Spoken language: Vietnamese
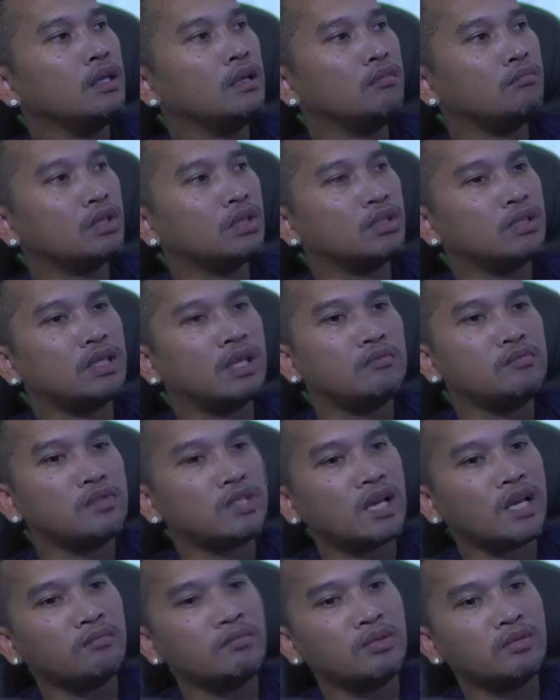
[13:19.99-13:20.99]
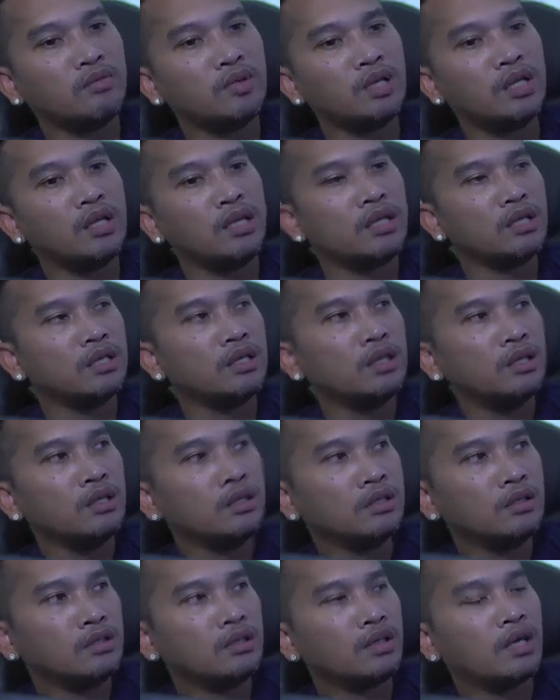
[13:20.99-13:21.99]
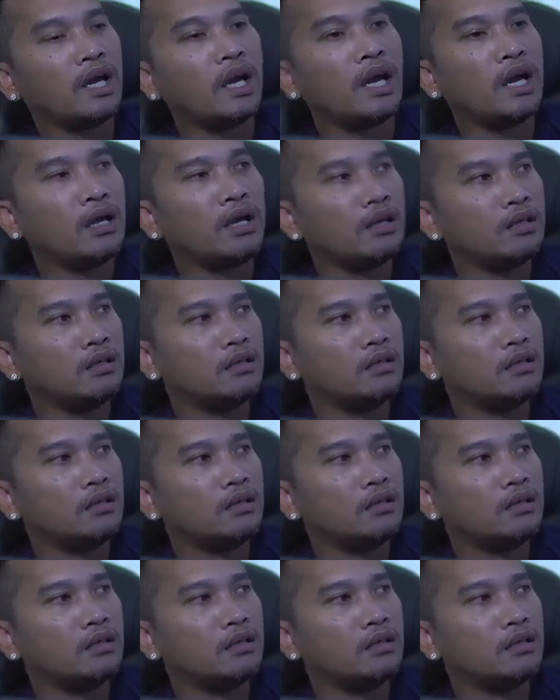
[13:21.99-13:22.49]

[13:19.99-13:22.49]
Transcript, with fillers: mà cho nằm xăm rồi riêng cả